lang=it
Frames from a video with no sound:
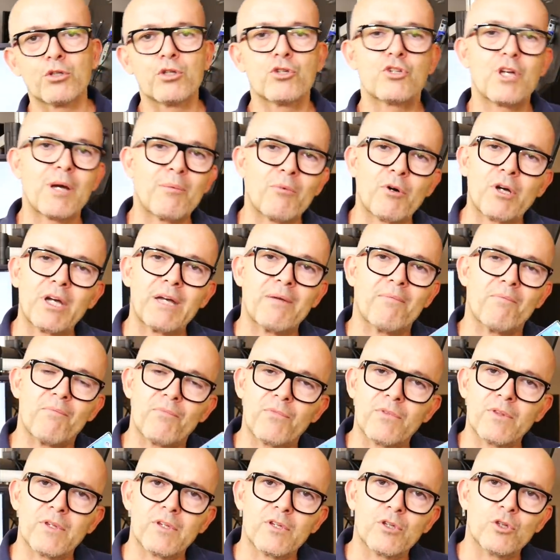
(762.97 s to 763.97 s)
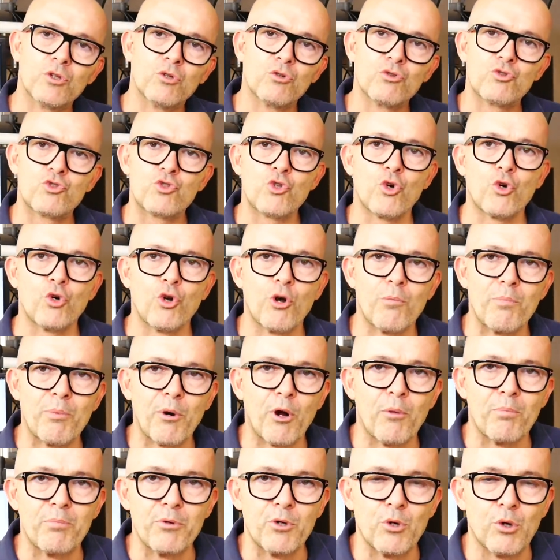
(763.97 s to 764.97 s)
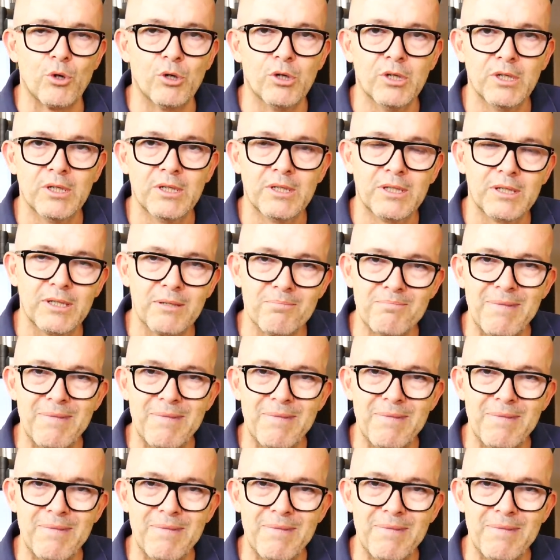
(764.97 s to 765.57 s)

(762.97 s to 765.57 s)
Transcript: Io diciamo che non sono proprio